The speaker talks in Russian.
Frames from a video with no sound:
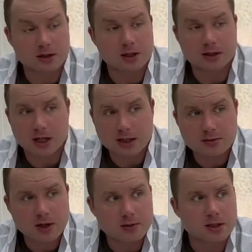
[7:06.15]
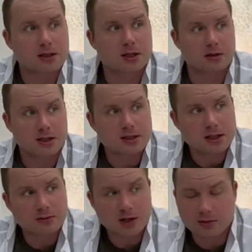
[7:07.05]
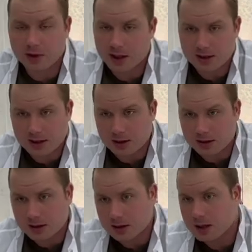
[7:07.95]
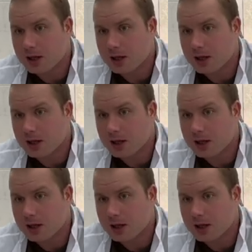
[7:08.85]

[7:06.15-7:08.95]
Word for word: На данный момент, согласно МКБ-11,